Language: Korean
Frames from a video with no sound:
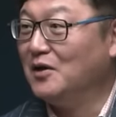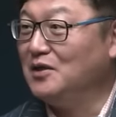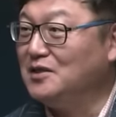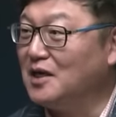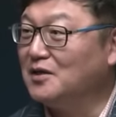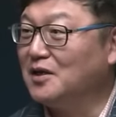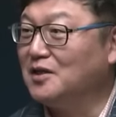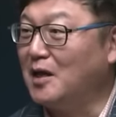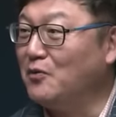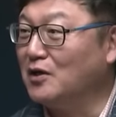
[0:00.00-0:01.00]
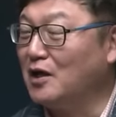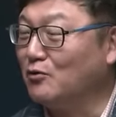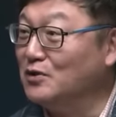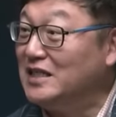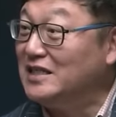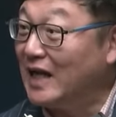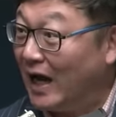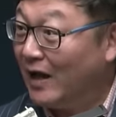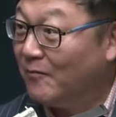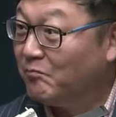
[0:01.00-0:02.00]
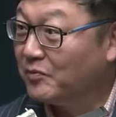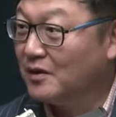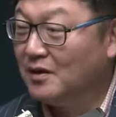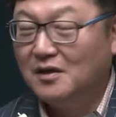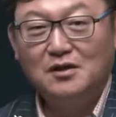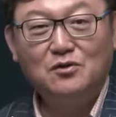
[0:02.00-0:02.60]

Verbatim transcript: 이상하게 대표가 데리고 온 이사 음.